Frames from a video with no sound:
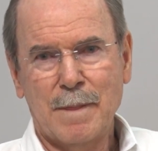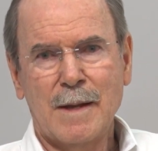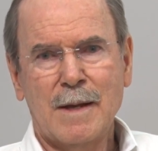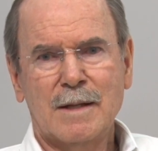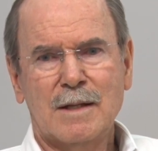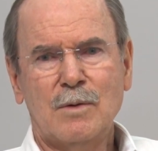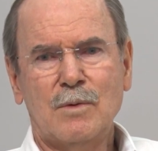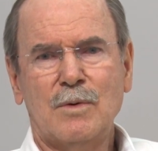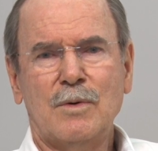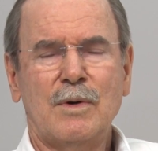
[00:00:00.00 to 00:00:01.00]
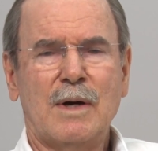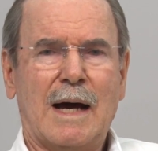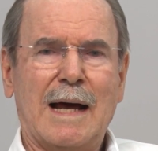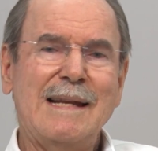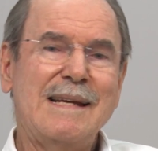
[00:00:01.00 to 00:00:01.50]
Então,
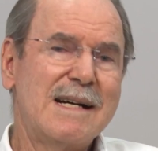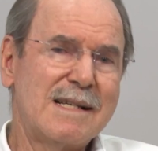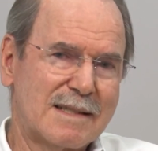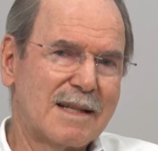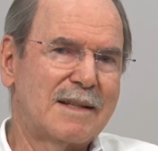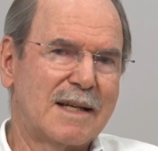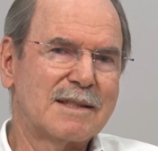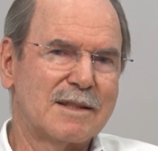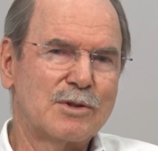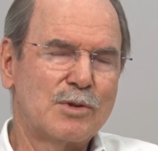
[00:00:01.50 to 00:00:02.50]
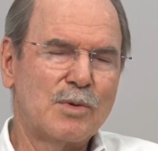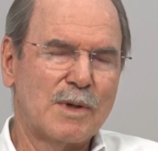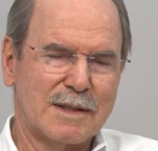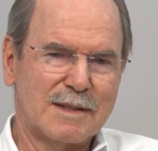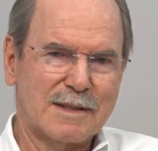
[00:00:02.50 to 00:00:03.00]
a aliança dessas
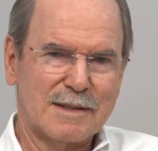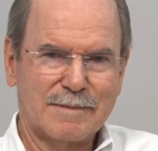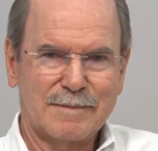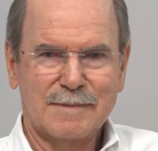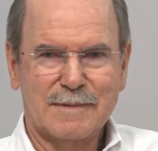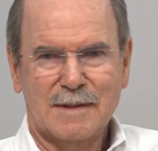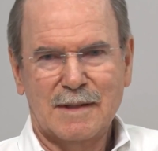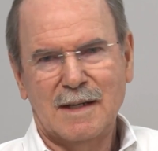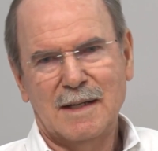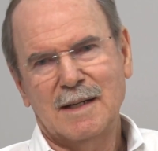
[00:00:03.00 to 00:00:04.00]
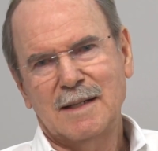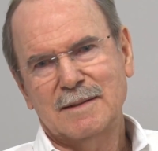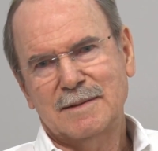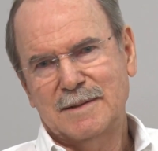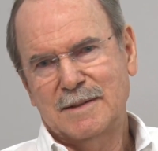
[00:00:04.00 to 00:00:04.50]
duas é,
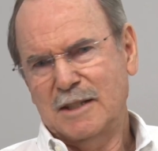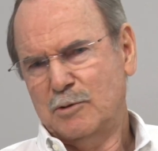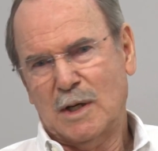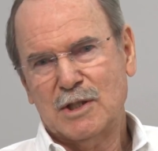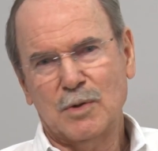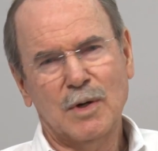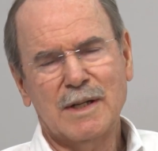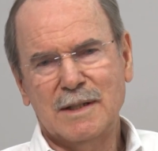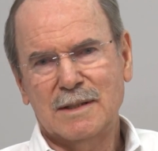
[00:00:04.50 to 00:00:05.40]
situações,